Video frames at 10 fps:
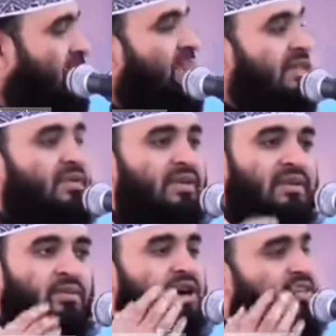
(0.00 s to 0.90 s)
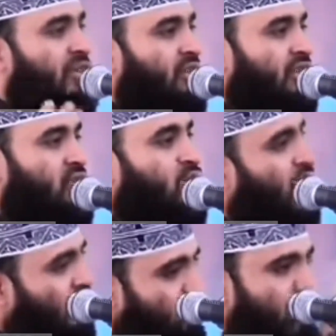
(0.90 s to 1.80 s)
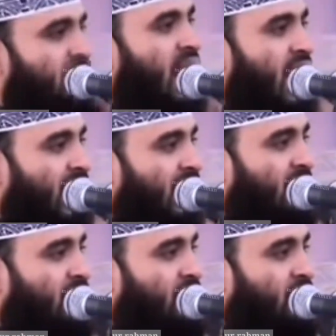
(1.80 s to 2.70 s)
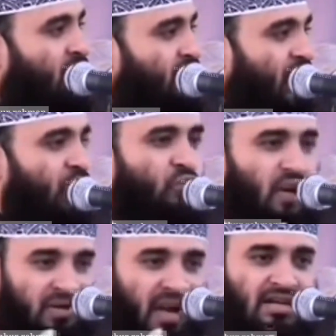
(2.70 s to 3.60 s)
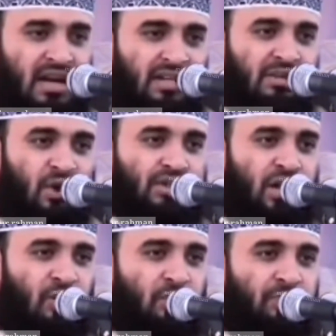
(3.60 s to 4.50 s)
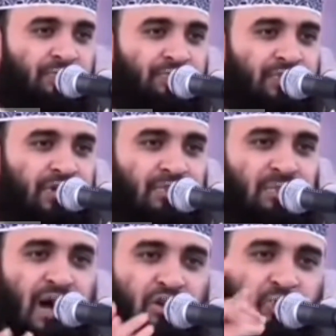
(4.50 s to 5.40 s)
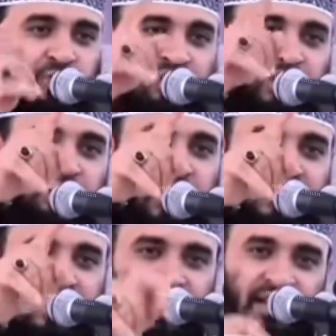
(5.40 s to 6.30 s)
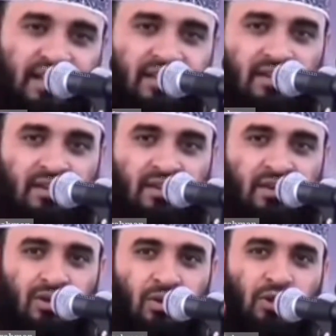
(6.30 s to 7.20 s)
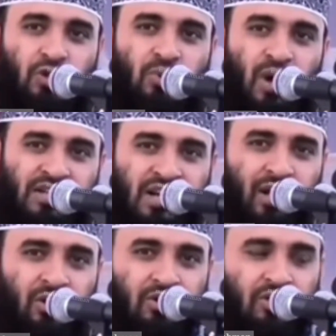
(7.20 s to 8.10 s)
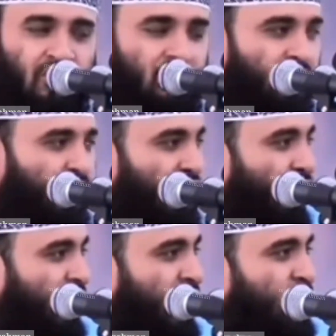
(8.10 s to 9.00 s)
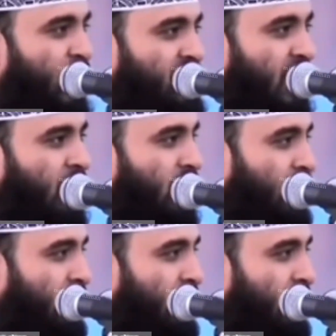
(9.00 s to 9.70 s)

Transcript: পৃথিবীতে মহাসাগর কি শুধু এই দুইটা প্রশান্ত আর আটলান্টিক মহাসাগর ভারত মহাসাগর আছে না নাই উত্তর মহাসাগর দক্ষিণ মহাসাগর